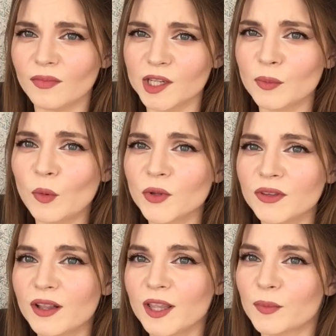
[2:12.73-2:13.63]
даже, по-моему,
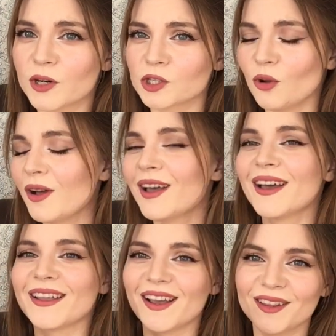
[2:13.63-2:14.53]
недели не прошло,
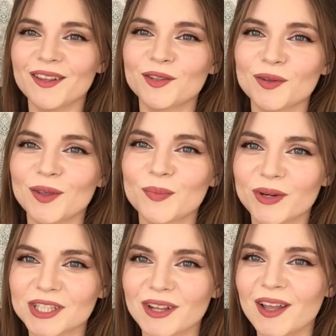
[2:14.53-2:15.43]
я за ней все-таки
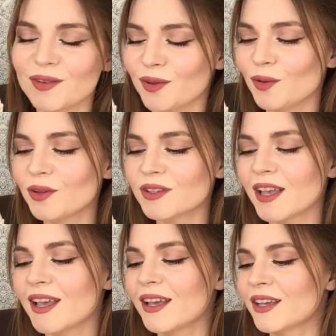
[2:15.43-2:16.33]
пришла, вернулась.
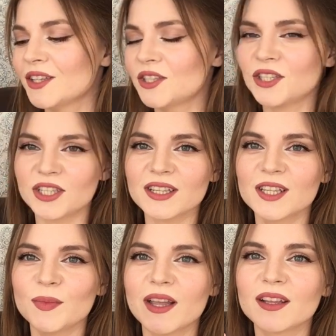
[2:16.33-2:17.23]
Сейчас
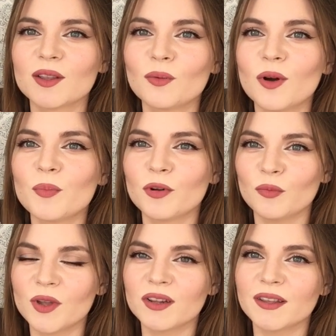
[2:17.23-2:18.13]
для меня это такой
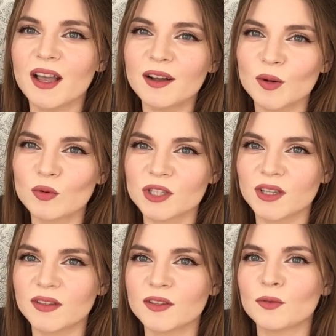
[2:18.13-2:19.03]
парфюмерный якорь, можно
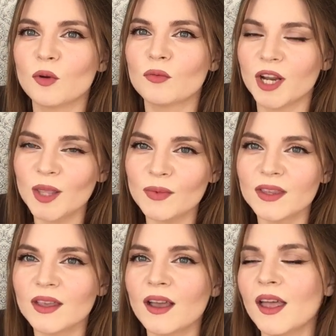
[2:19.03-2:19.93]
сказать, в том
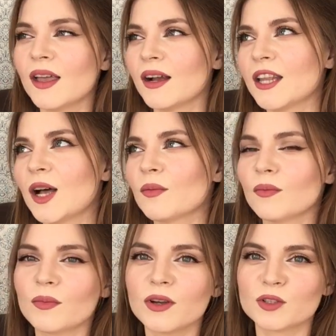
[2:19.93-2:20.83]
времени, когда
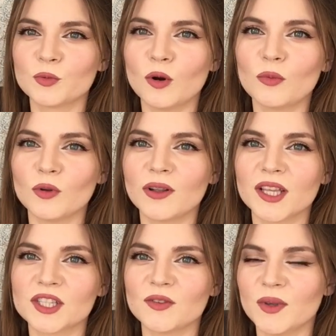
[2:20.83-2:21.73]
мы с супругом только
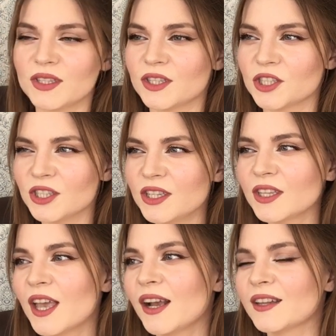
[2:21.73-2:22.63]
начали вместе
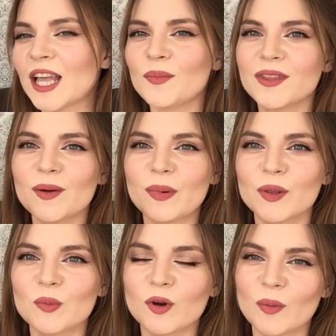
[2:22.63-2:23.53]
жить, когда меня по
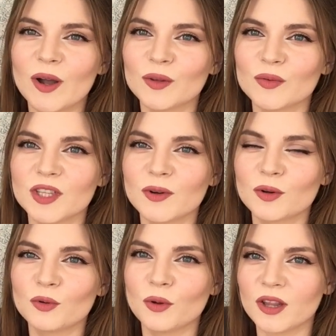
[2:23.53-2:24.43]
этому аромату все
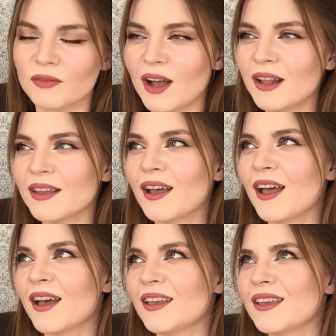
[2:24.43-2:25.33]
вокруг узнавали.
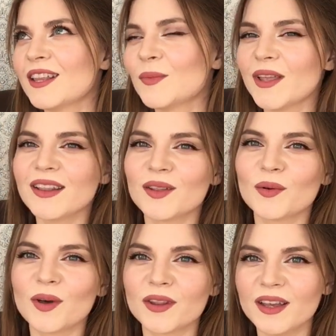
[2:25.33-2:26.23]
И для меня это
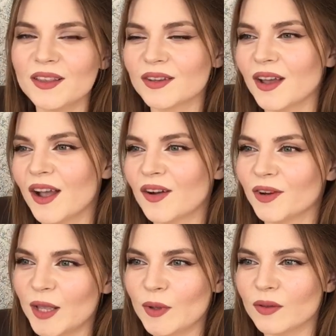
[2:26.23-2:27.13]
такое, знаете,
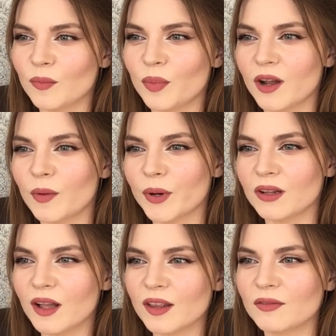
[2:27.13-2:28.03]
время
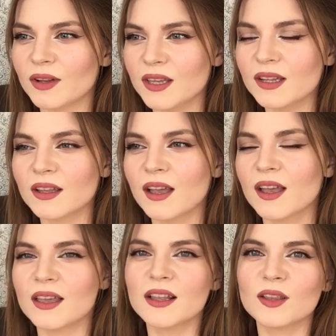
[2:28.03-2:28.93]
прохладного лета
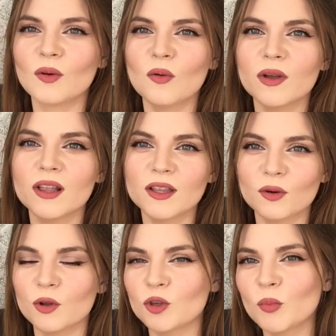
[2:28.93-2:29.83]
или, такого, или
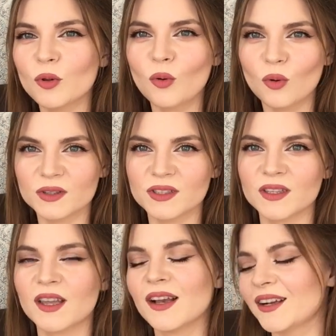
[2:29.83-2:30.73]
такой теплой
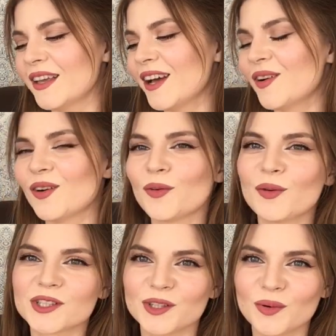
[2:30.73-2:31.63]
осени, когда я э, в
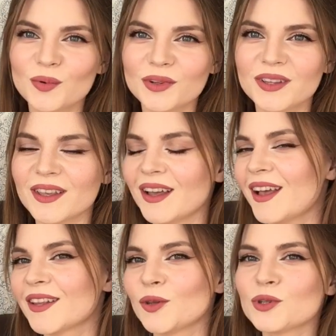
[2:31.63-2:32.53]
кожаной куртке,
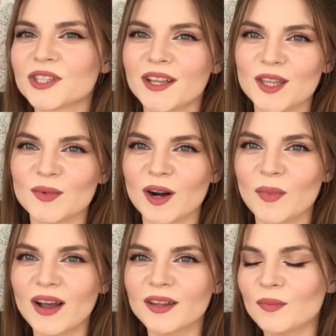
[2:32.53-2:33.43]
надушена этим
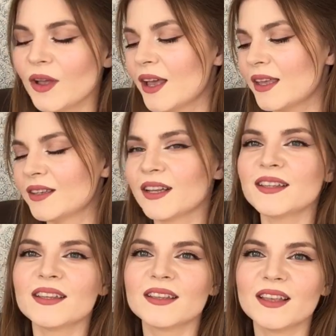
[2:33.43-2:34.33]
ароматом. И,
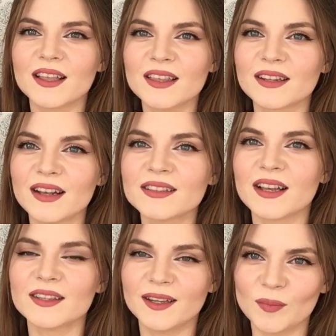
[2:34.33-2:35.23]
кстати, ни один раз
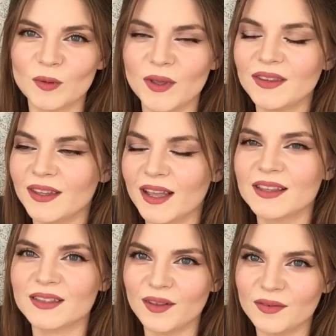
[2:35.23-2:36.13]
антикомплименты я
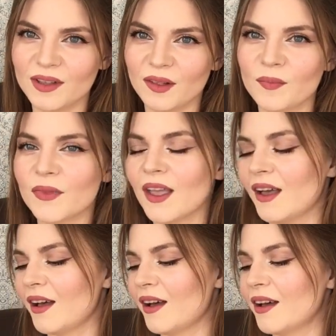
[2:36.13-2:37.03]
не словила.
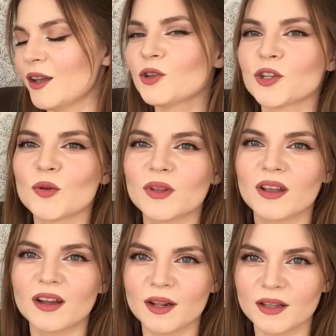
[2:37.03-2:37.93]
А, я уже о нем
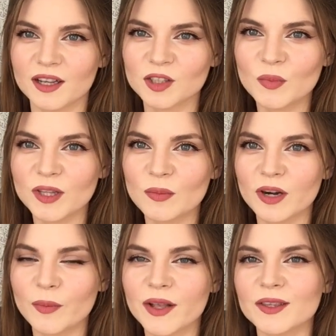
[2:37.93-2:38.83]
э, рассказывала об этом
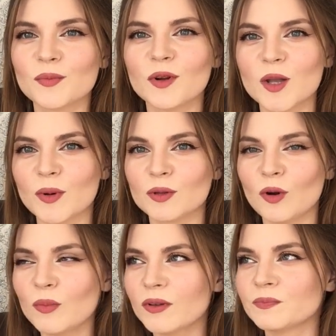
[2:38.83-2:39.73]
аромате более
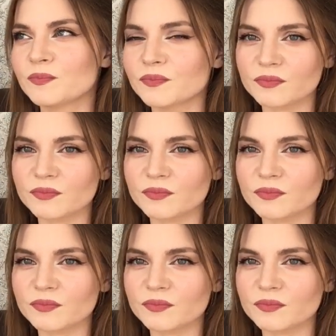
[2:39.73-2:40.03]
подробно,